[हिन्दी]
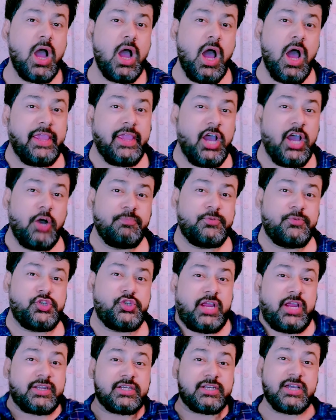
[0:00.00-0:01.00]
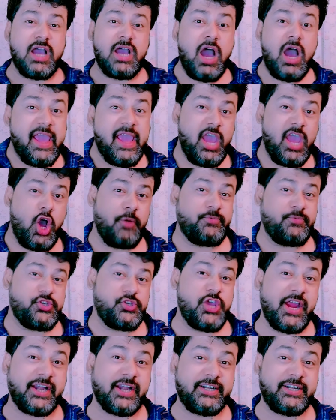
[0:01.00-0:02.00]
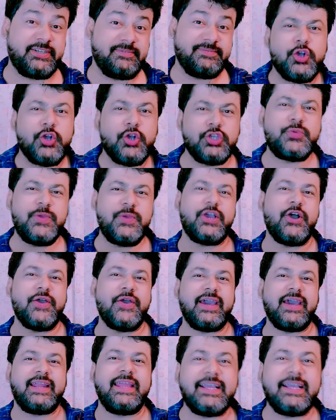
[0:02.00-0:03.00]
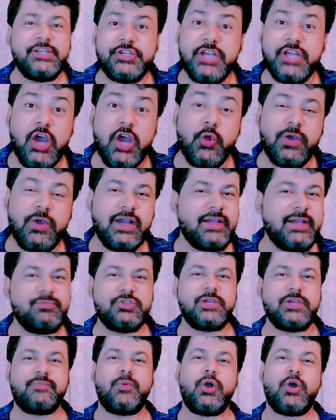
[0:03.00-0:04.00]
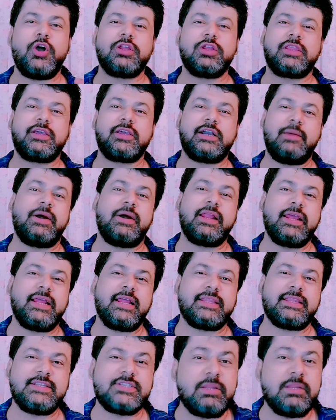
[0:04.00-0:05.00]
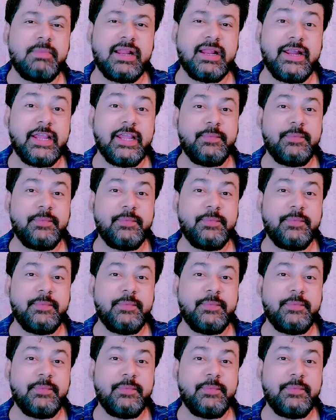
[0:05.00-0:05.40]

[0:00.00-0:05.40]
आई ऑब्जेक्ट आई ऑब्जेक्ट कुछ भी कहो यार लेकिन शाहरुख खान मुझे बहुत कमाल का लगता है सलमान खान के